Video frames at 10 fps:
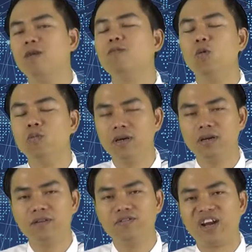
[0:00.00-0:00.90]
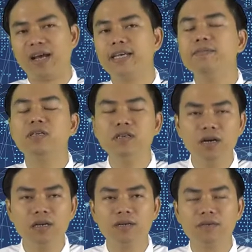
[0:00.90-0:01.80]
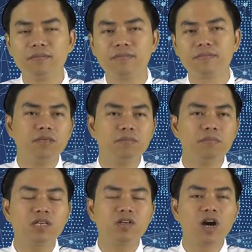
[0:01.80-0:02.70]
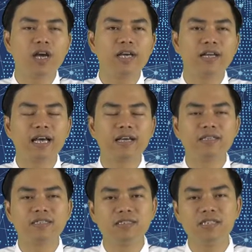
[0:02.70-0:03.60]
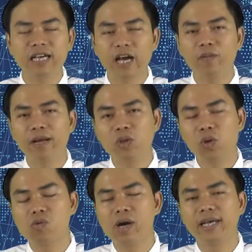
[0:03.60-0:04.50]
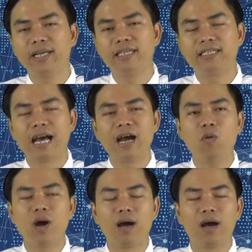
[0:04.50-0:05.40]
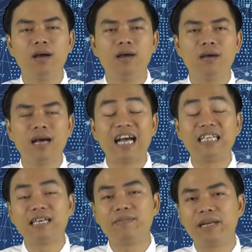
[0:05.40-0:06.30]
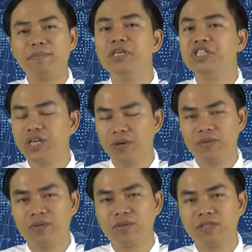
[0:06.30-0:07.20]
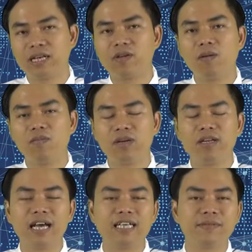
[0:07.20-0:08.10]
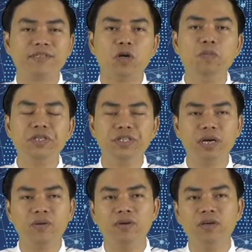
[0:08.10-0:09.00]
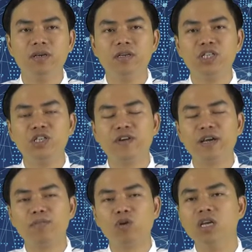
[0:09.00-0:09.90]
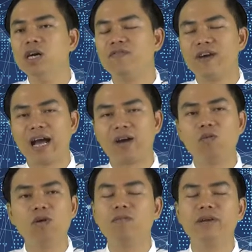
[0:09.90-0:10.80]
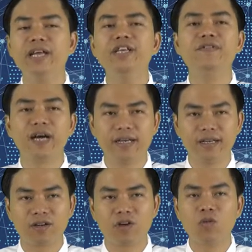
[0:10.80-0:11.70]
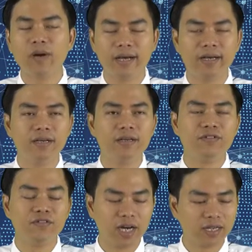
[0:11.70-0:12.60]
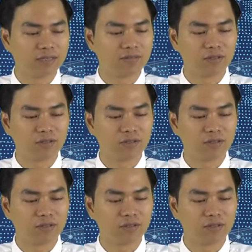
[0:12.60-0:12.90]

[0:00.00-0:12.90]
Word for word: không đúng phải là kim cương Bitcoin hiện nay như ngày hôm nay tôi quay thì giá khoảng 250 triệu dao động đến 260 triệu như vậy một lượng vàng cũng không đến như vậy có đúng không ạ vâng